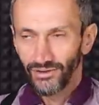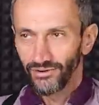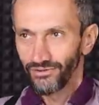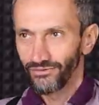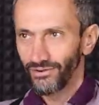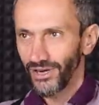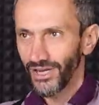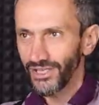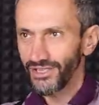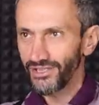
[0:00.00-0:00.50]

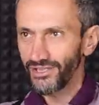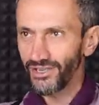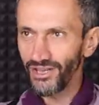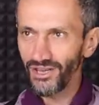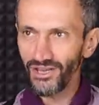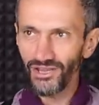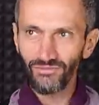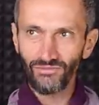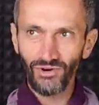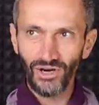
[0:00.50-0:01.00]

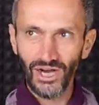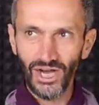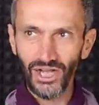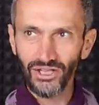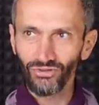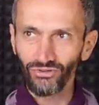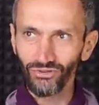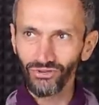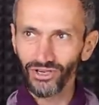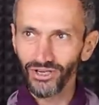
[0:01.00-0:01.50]
Василий
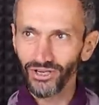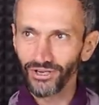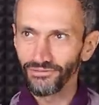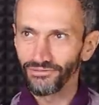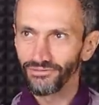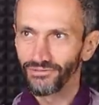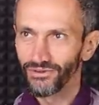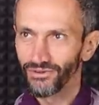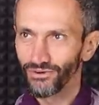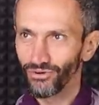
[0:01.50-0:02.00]
Мантуров,
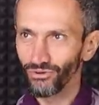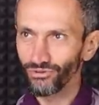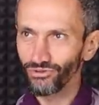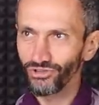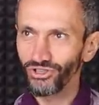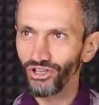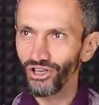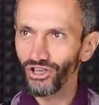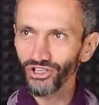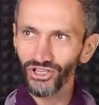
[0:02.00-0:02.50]

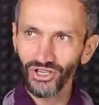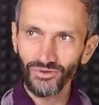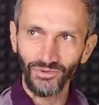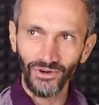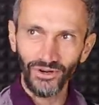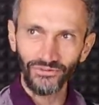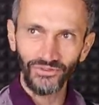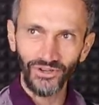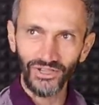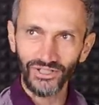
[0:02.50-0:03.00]
крутейший
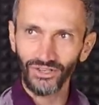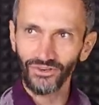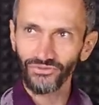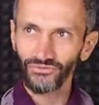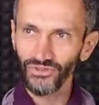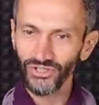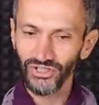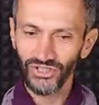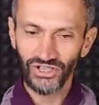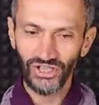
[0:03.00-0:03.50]
профессор
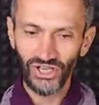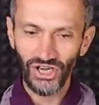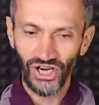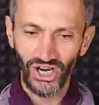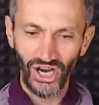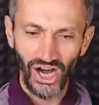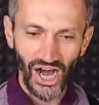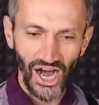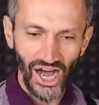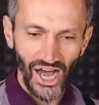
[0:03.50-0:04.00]

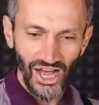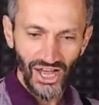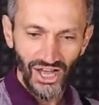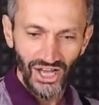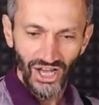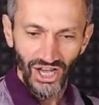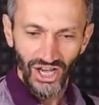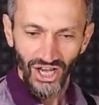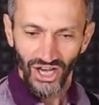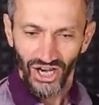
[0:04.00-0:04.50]
физтеха,
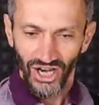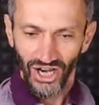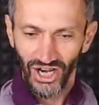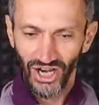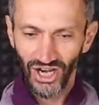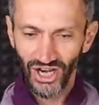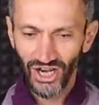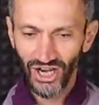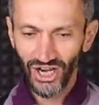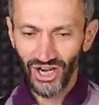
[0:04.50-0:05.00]

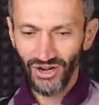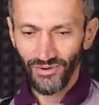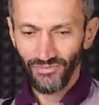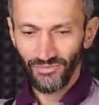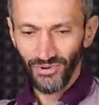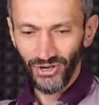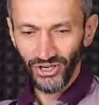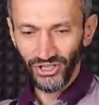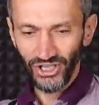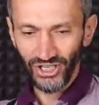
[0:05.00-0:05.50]
э,
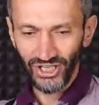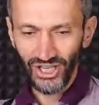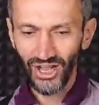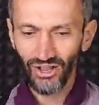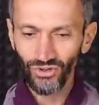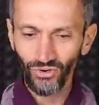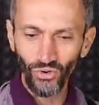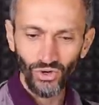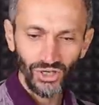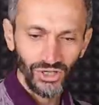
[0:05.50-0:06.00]

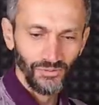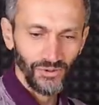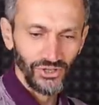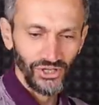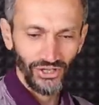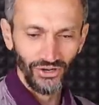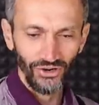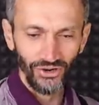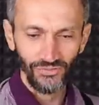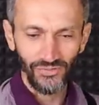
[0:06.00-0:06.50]
прочитал курс по
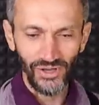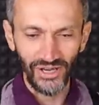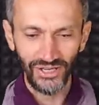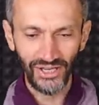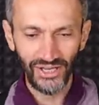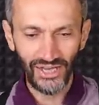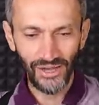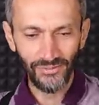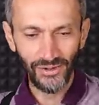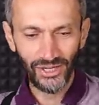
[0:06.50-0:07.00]

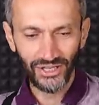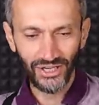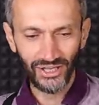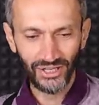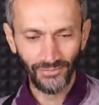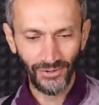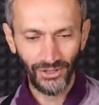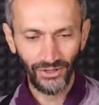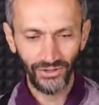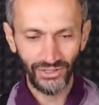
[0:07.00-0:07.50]
четырехмерной геометрии и
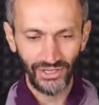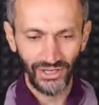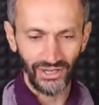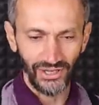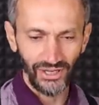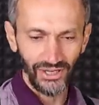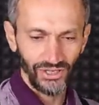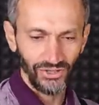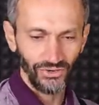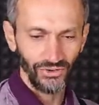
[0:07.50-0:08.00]
топологии
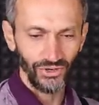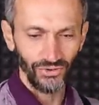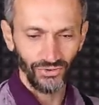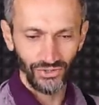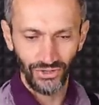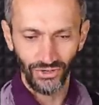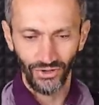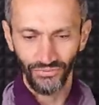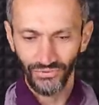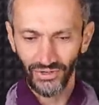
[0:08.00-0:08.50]
и теории
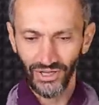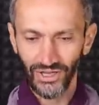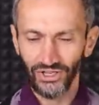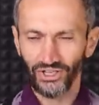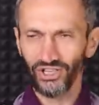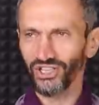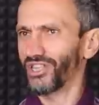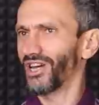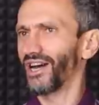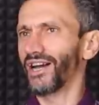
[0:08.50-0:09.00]
узлов. Или
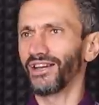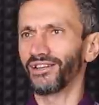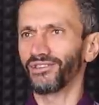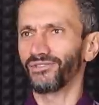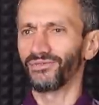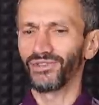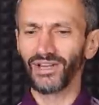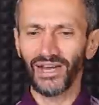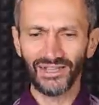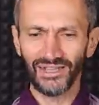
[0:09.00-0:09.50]

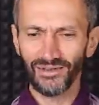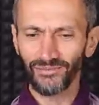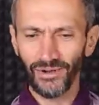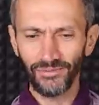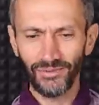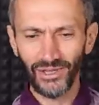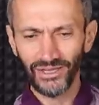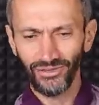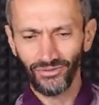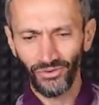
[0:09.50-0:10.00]
читает в данный
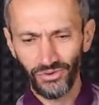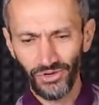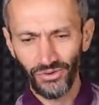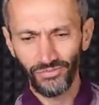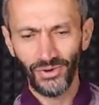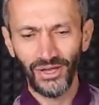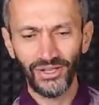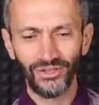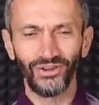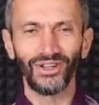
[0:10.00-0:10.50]
момент. В
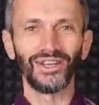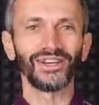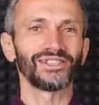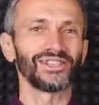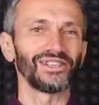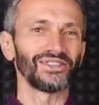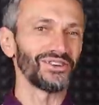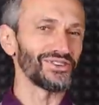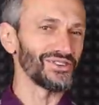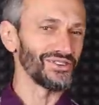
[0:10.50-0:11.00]
общем, по одной
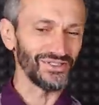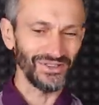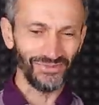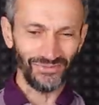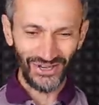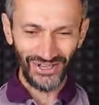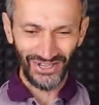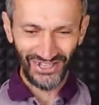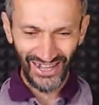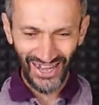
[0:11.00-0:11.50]
лекции точно уже
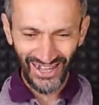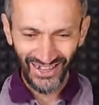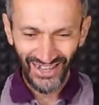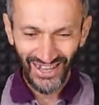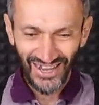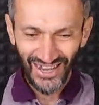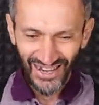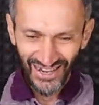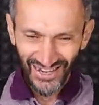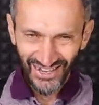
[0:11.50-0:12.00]

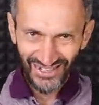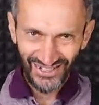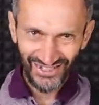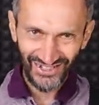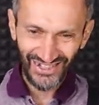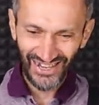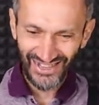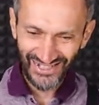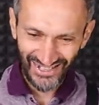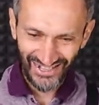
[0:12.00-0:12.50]
прочитал.
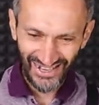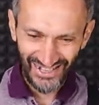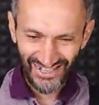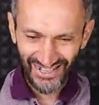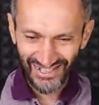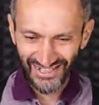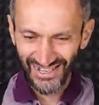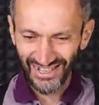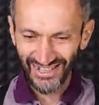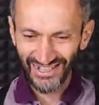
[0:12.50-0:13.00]
Сюда
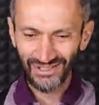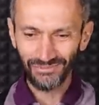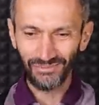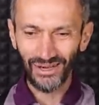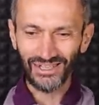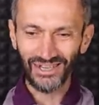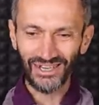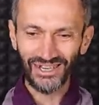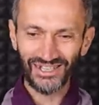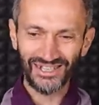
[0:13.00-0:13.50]
заходите,
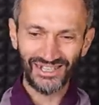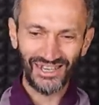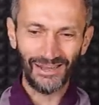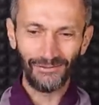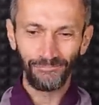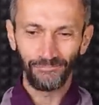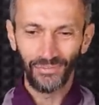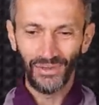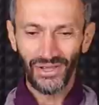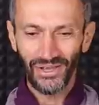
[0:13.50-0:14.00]

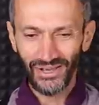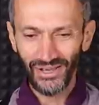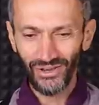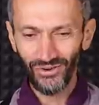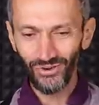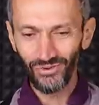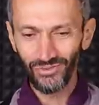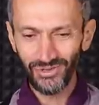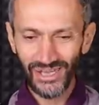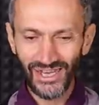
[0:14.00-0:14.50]
смотрите и
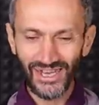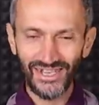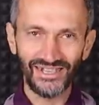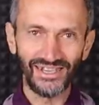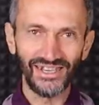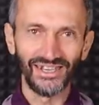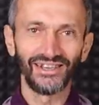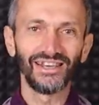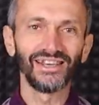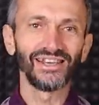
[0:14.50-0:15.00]

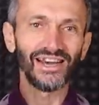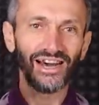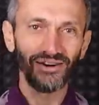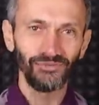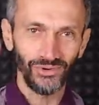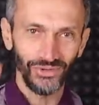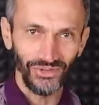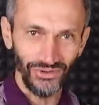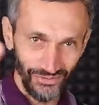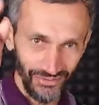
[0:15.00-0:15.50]
умнейте. И я
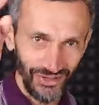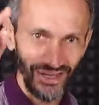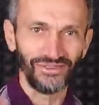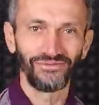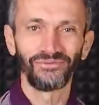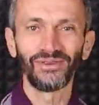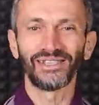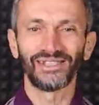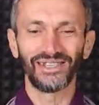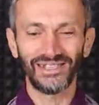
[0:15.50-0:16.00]
буду
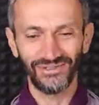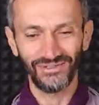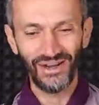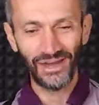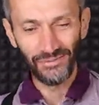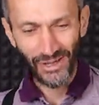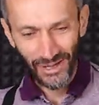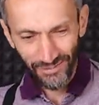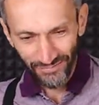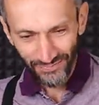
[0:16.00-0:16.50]
умнеть вместе с
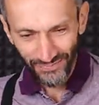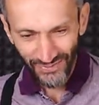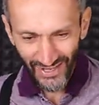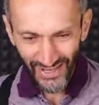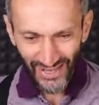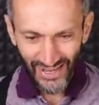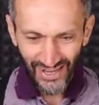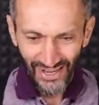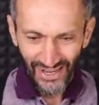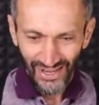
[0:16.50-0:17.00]
вами.
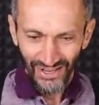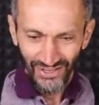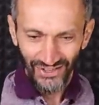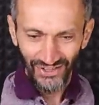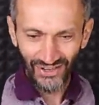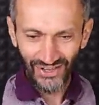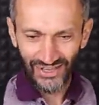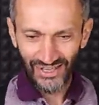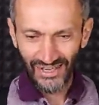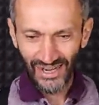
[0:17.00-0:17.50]

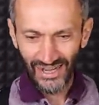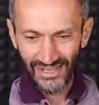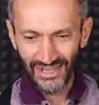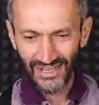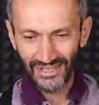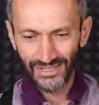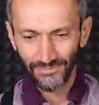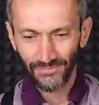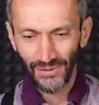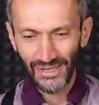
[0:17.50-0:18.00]
Ну и,
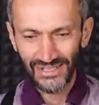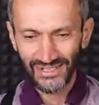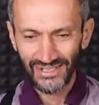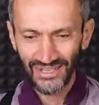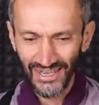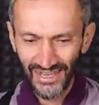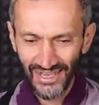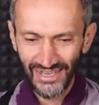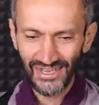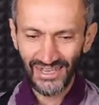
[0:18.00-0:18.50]
наконец,
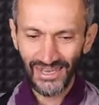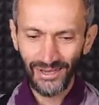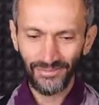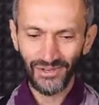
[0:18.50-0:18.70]
последнее